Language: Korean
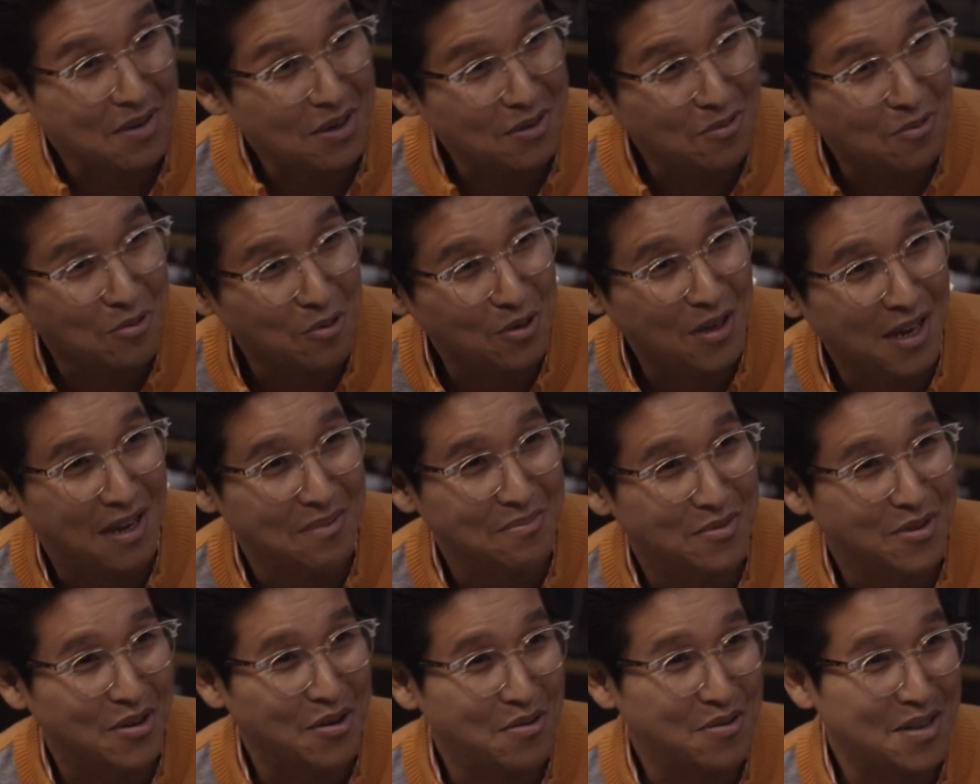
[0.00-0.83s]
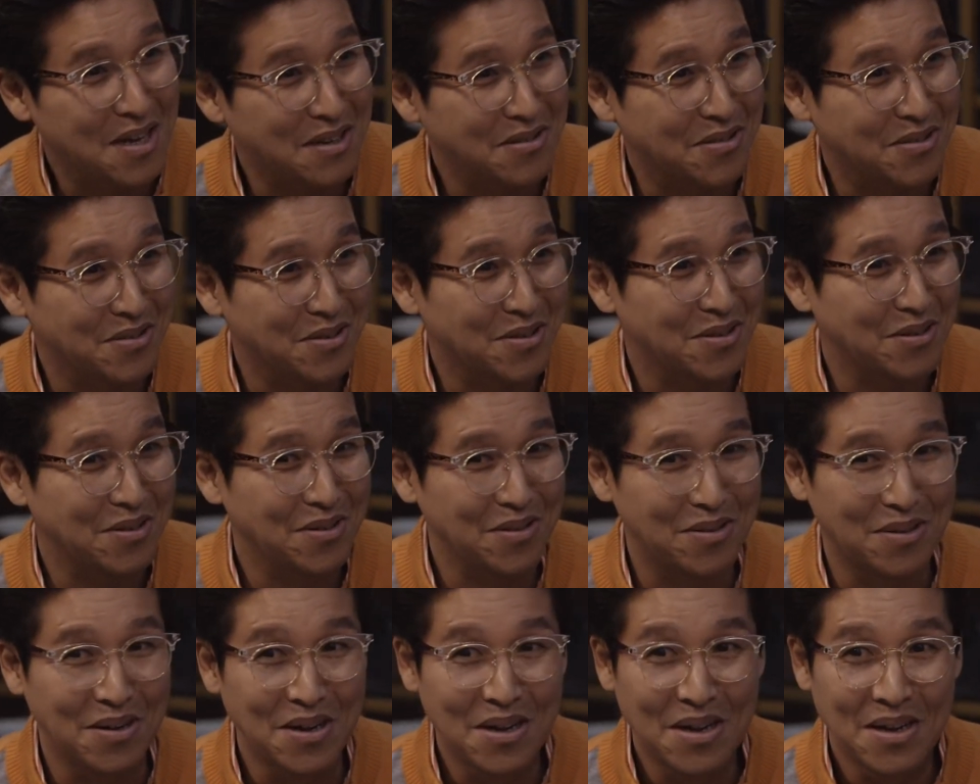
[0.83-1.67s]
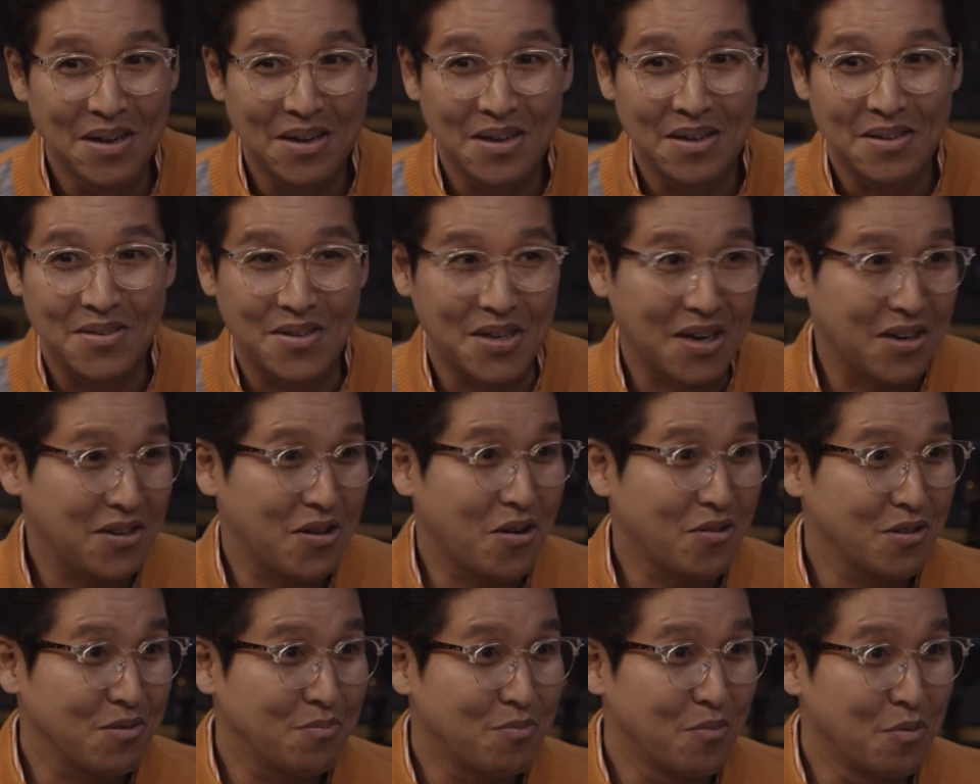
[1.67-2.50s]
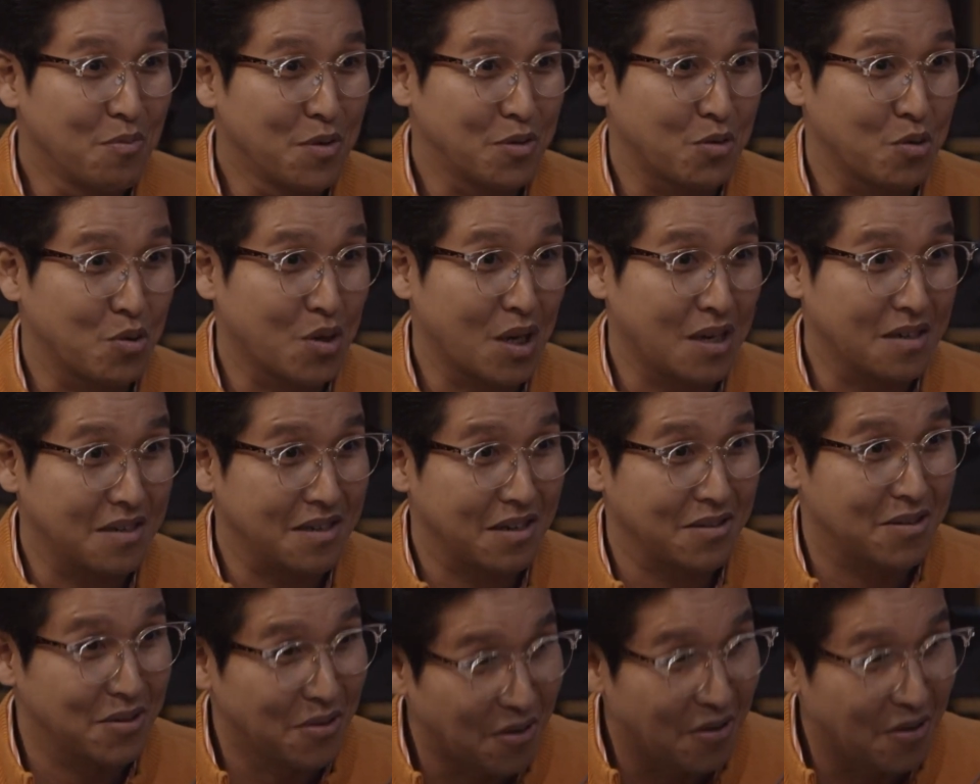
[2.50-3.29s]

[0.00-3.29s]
말을 곡해하면 서운하죠. 제가 형님 몸에 좋다는 약을